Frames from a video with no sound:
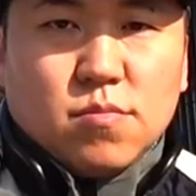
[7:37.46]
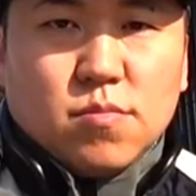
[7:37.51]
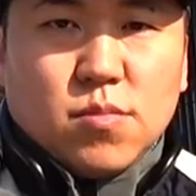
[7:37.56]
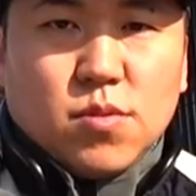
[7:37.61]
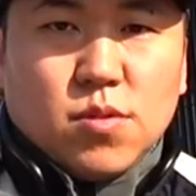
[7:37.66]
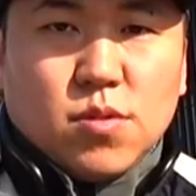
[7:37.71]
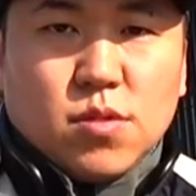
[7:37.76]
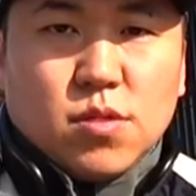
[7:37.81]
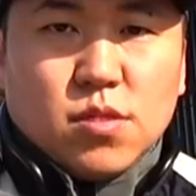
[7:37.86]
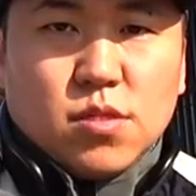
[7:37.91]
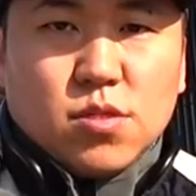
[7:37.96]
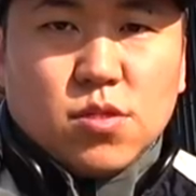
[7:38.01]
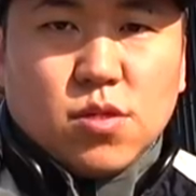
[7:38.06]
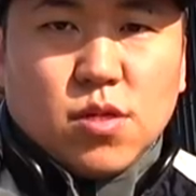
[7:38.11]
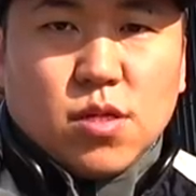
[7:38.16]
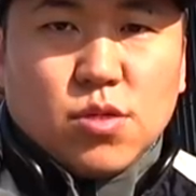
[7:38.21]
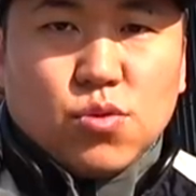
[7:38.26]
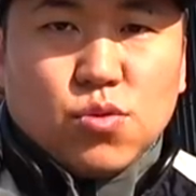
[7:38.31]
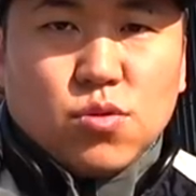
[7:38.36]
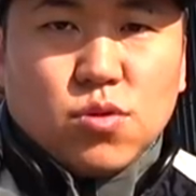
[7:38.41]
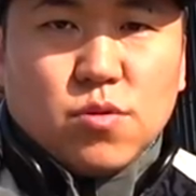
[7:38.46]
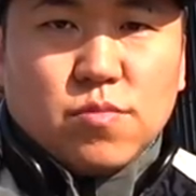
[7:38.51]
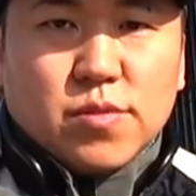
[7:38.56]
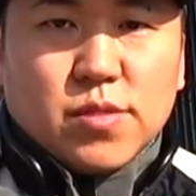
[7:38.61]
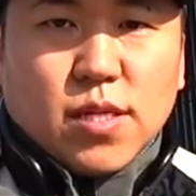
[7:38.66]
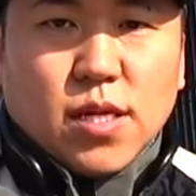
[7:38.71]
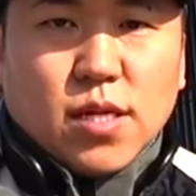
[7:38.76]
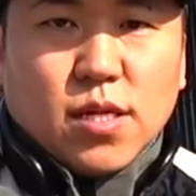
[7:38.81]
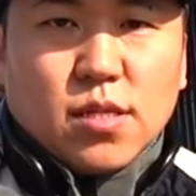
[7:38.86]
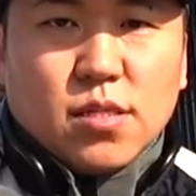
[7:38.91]
뭐 근처의
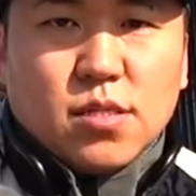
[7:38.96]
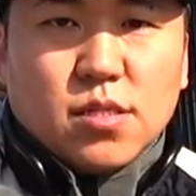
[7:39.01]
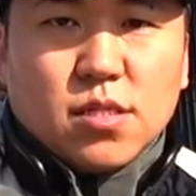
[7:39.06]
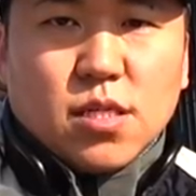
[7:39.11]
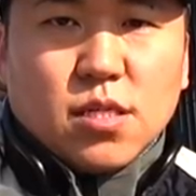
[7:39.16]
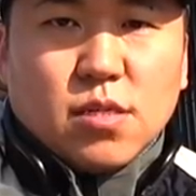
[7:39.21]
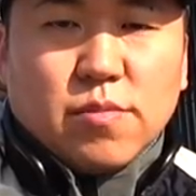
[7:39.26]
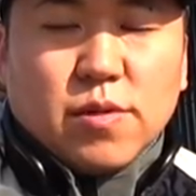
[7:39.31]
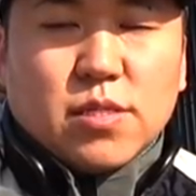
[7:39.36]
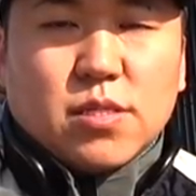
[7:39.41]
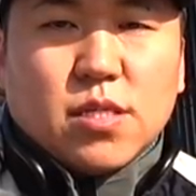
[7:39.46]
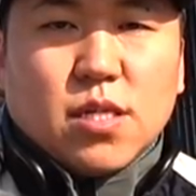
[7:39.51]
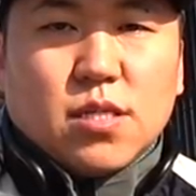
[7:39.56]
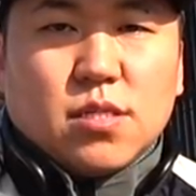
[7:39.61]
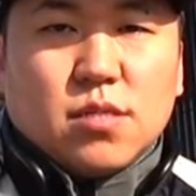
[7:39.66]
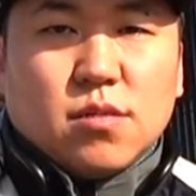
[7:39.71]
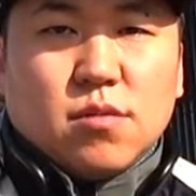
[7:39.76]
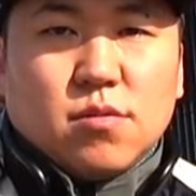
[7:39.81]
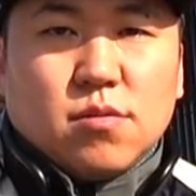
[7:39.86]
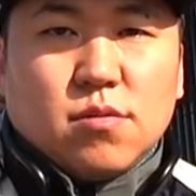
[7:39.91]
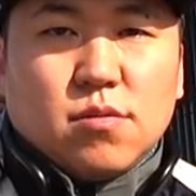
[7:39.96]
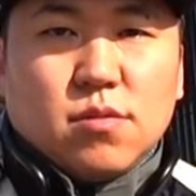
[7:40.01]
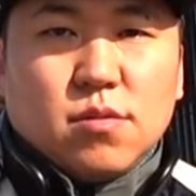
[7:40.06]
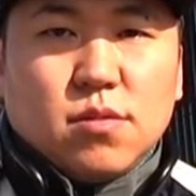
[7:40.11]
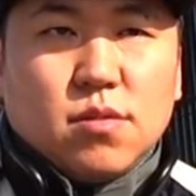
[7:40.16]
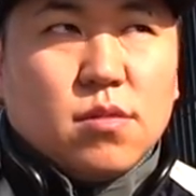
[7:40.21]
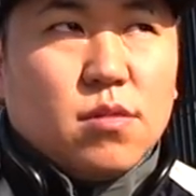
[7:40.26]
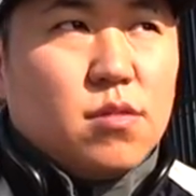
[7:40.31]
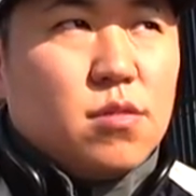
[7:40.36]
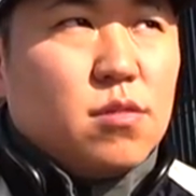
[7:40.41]
농협이나 식자재마트에서
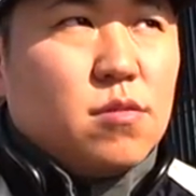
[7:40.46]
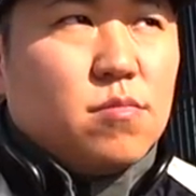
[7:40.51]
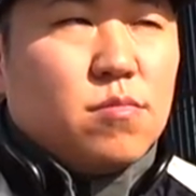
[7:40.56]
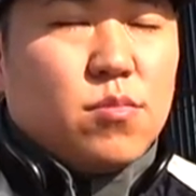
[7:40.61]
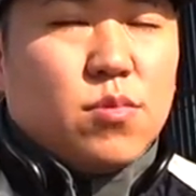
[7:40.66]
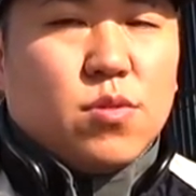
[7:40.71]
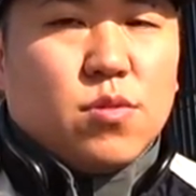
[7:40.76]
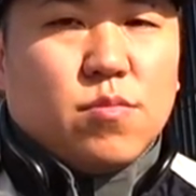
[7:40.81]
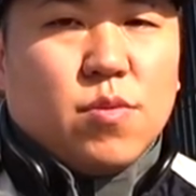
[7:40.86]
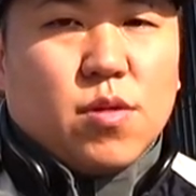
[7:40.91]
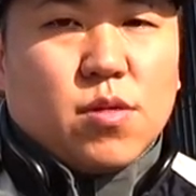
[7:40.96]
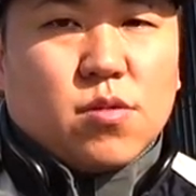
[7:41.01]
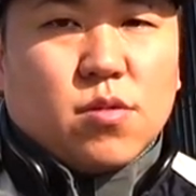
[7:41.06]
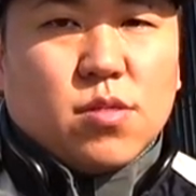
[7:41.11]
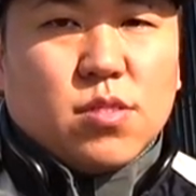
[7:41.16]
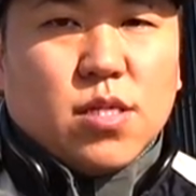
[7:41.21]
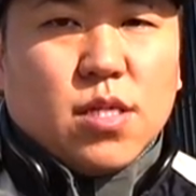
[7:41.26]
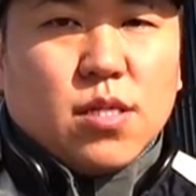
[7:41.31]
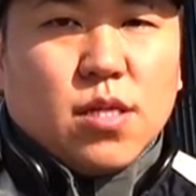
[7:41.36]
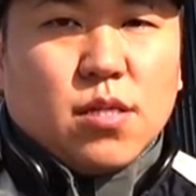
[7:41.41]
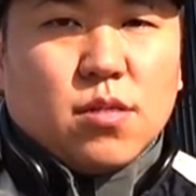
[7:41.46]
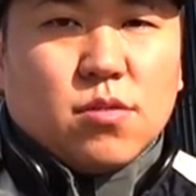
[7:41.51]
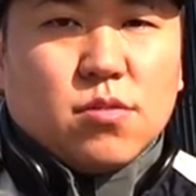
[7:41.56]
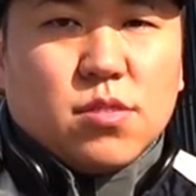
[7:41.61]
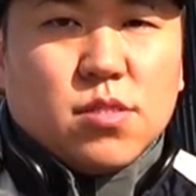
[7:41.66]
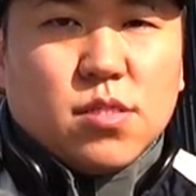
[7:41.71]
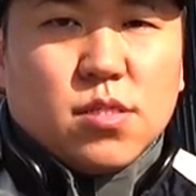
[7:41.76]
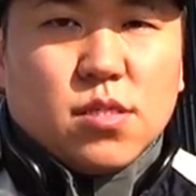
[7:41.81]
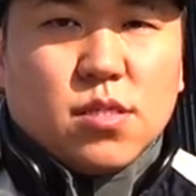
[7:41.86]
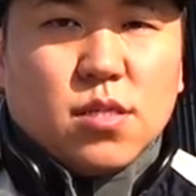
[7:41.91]
뭐 먹을 걸
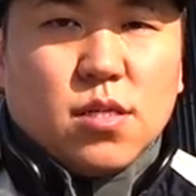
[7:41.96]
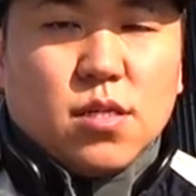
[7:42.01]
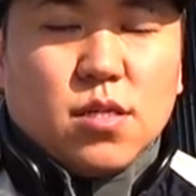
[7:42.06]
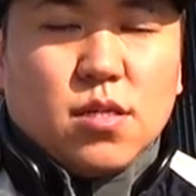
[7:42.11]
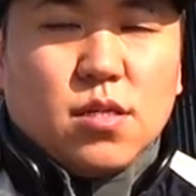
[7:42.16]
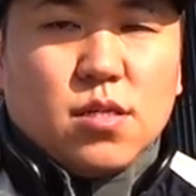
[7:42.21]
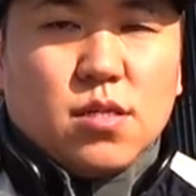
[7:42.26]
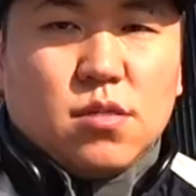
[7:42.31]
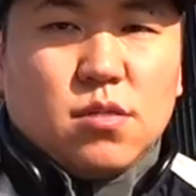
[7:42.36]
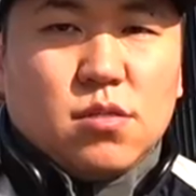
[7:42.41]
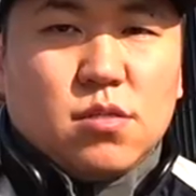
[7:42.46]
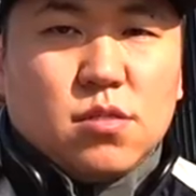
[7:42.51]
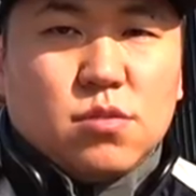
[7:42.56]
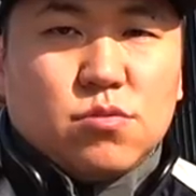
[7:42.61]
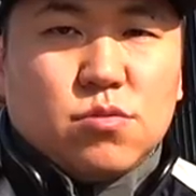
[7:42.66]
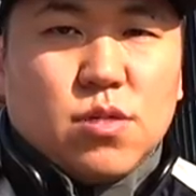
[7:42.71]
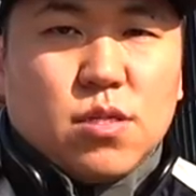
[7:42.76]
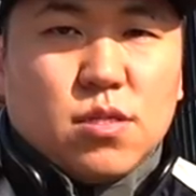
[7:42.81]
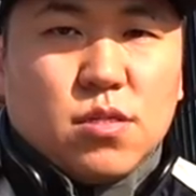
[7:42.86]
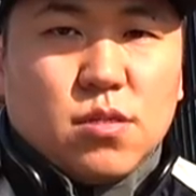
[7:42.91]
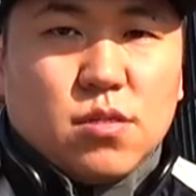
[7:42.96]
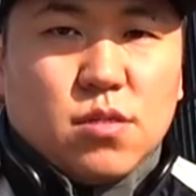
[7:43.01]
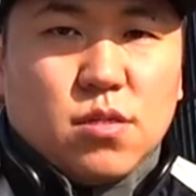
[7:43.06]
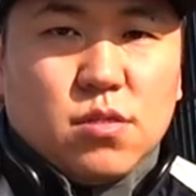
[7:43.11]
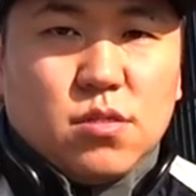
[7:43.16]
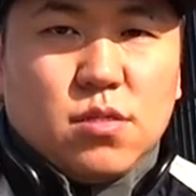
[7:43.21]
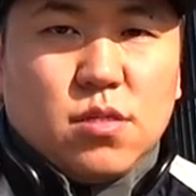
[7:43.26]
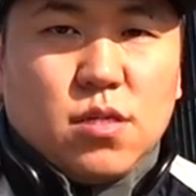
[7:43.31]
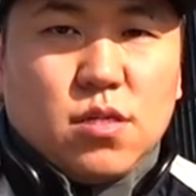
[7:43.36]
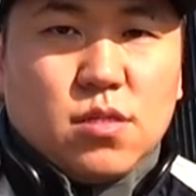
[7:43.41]
산다든지 이런 식으로 해서
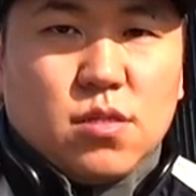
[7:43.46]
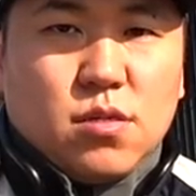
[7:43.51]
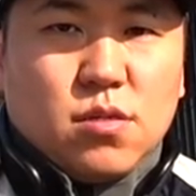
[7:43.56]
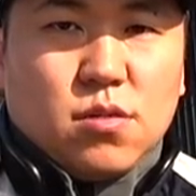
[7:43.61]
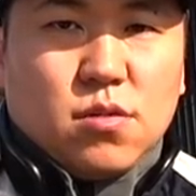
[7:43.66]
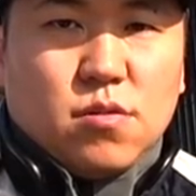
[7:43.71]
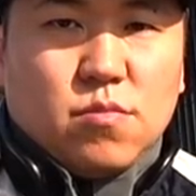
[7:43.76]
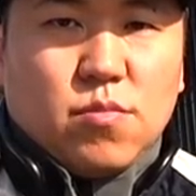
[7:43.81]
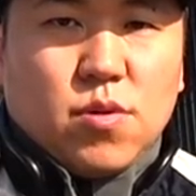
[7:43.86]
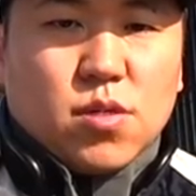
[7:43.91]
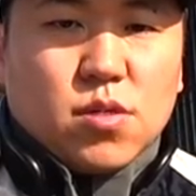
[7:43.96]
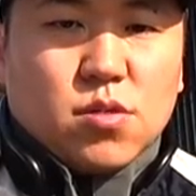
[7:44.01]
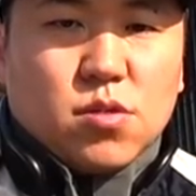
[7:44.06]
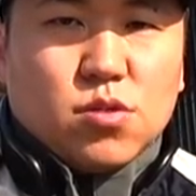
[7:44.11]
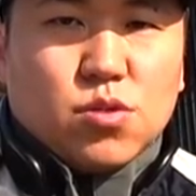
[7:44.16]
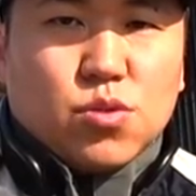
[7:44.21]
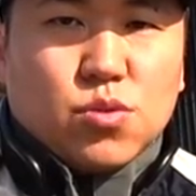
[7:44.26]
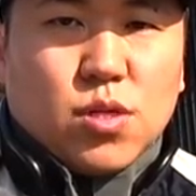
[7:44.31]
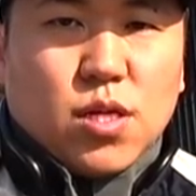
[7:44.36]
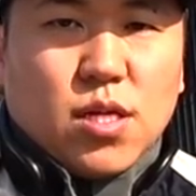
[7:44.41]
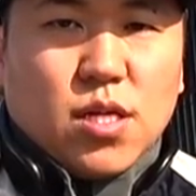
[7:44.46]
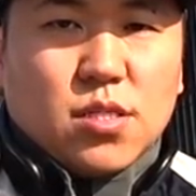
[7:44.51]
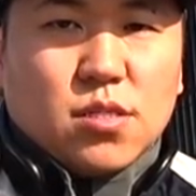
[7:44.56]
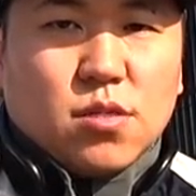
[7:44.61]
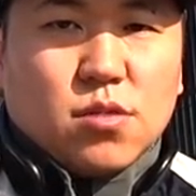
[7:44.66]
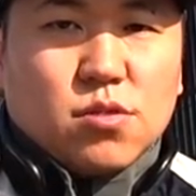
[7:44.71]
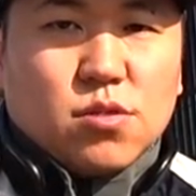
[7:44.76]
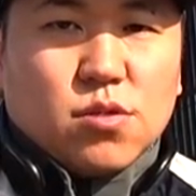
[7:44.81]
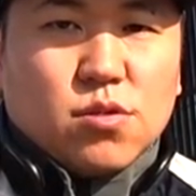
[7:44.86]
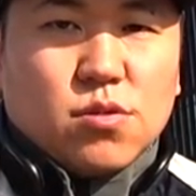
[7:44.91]
현지에서 먹을 걸 조달하는
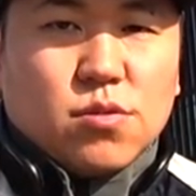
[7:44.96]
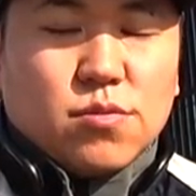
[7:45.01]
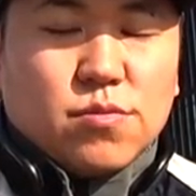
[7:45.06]
거죠